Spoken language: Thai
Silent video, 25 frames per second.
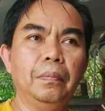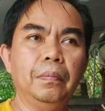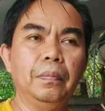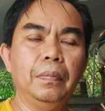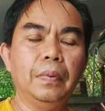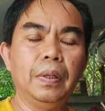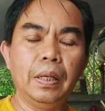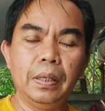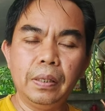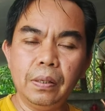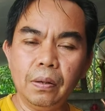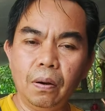
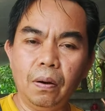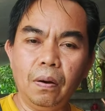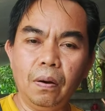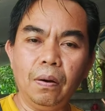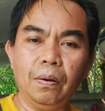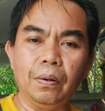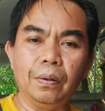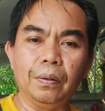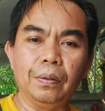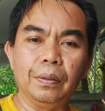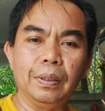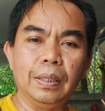ระยอง
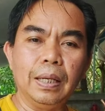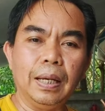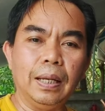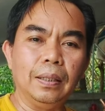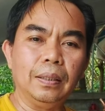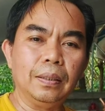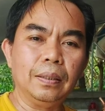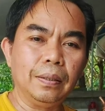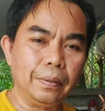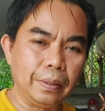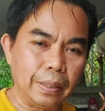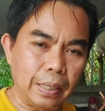จัน
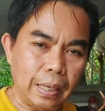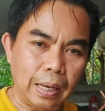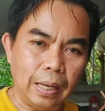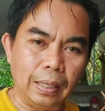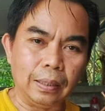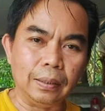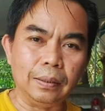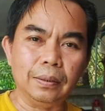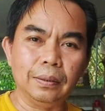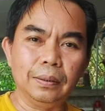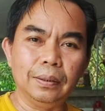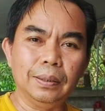ตรา
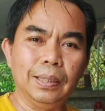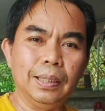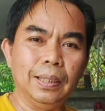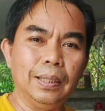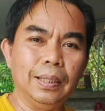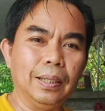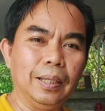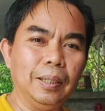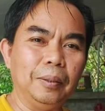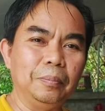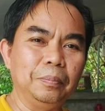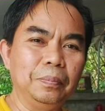ด
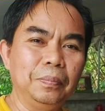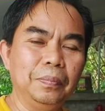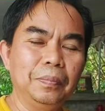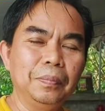นะครับ